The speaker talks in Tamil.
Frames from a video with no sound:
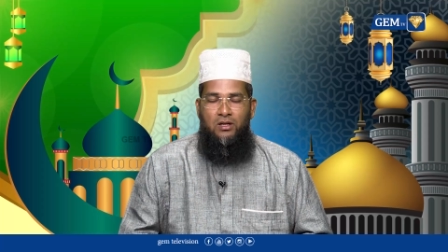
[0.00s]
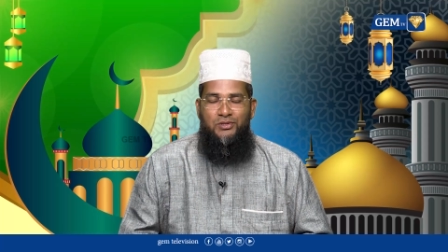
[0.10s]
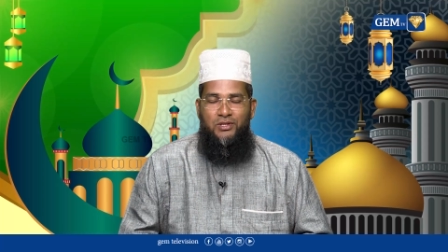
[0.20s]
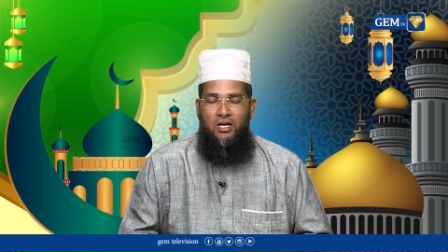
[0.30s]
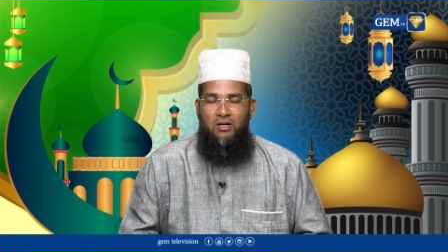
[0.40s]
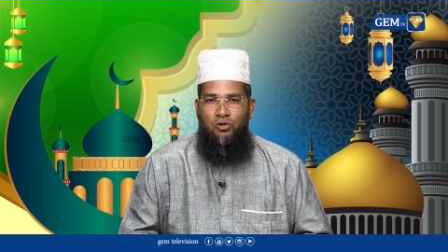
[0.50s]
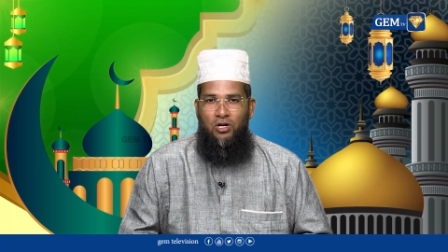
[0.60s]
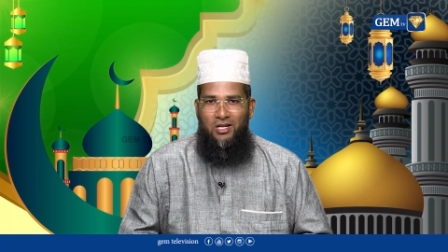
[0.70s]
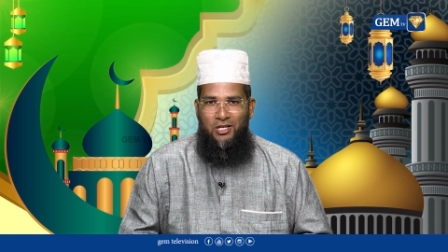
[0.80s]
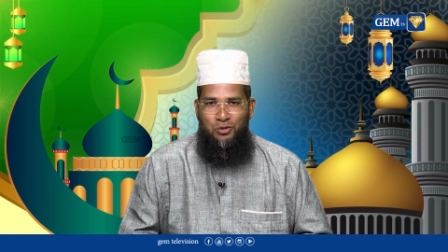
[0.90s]
அஸ்லாம்
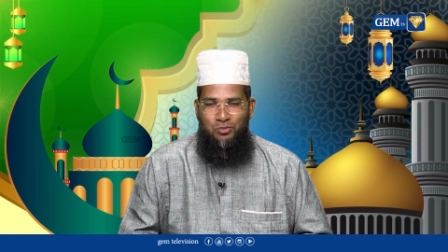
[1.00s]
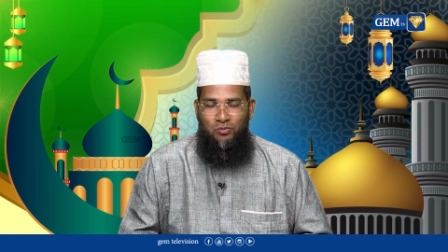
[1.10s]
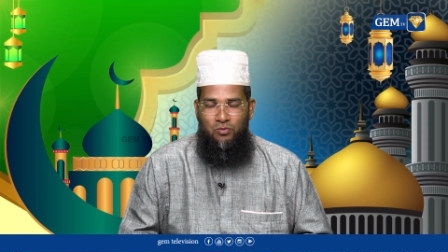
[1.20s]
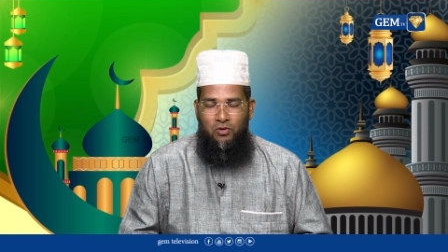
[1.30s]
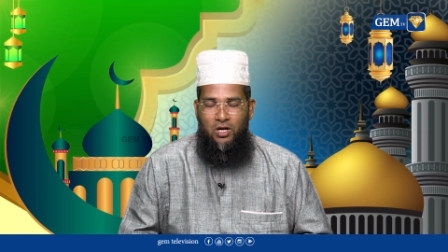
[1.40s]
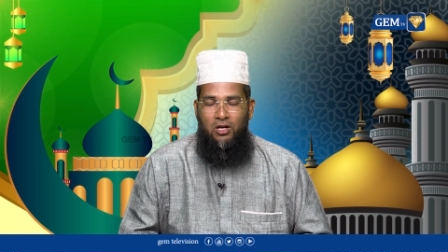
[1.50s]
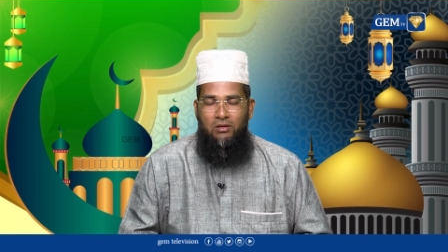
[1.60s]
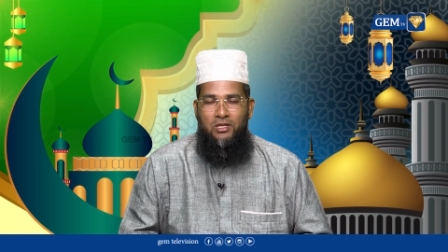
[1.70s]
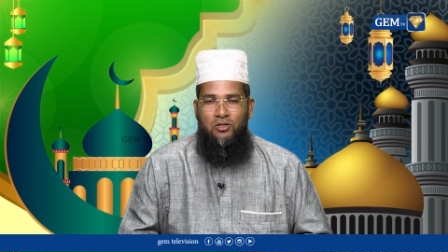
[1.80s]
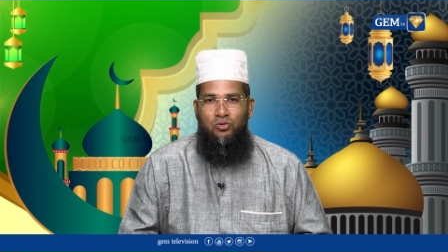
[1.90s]
வலைக்கும்
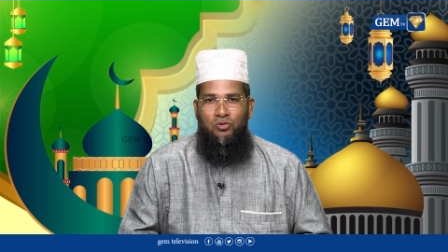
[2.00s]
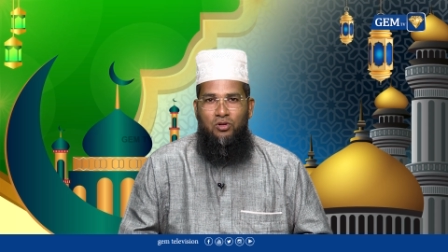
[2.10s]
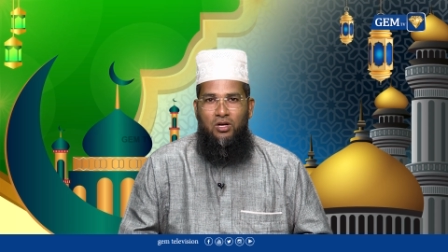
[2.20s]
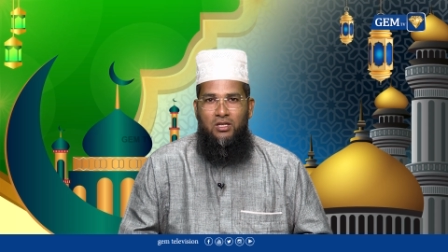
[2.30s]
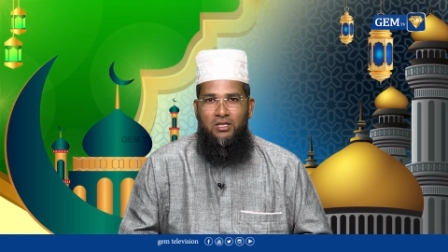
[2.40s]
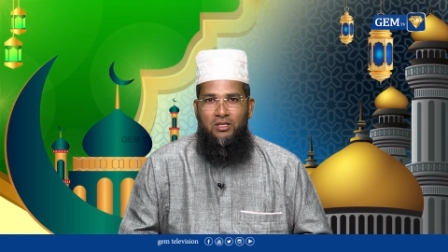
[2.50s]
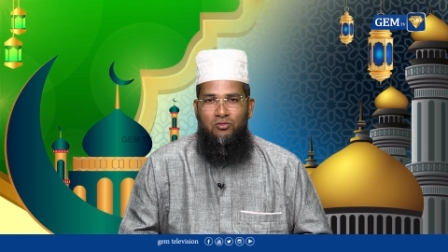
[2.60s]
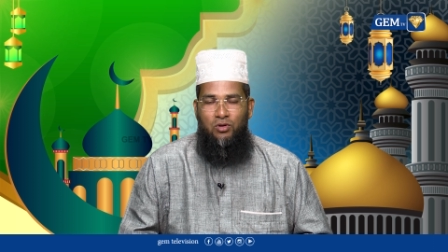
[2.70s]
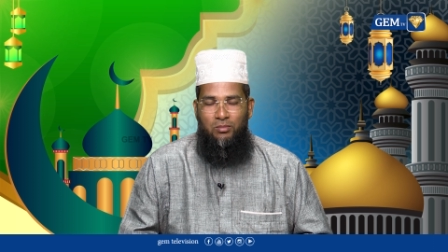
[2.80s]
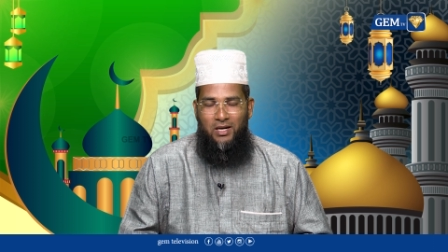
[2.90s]
வரமத்துல்லாஹி
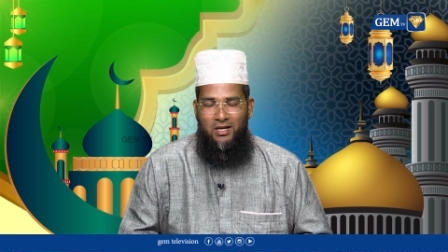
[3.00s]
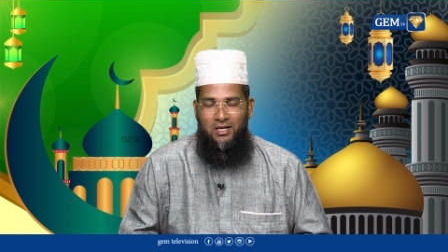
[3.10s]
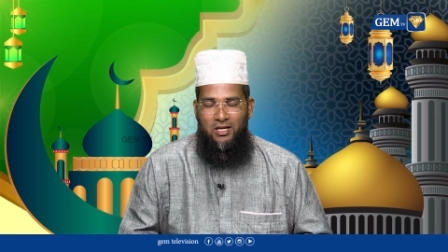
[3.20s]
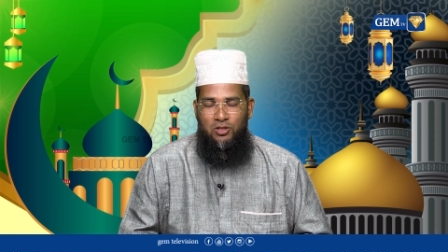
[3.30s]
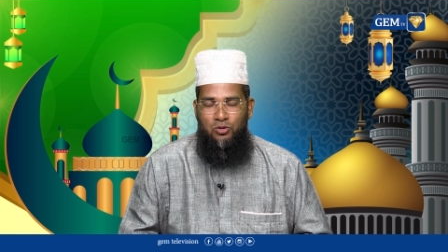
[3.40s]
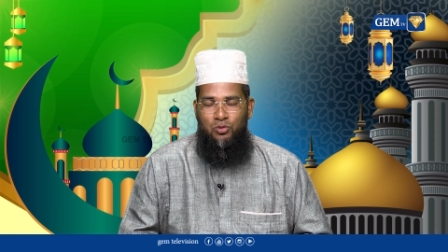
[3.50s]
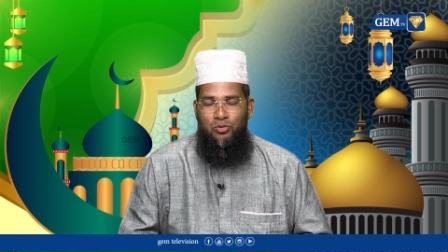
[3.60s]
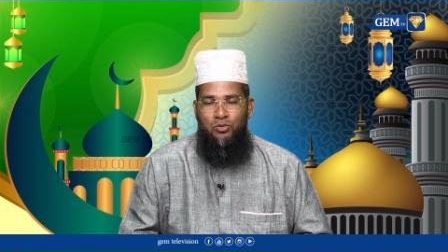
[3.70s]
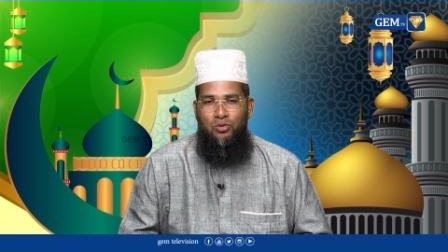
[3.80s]
வபரகாத்துஹு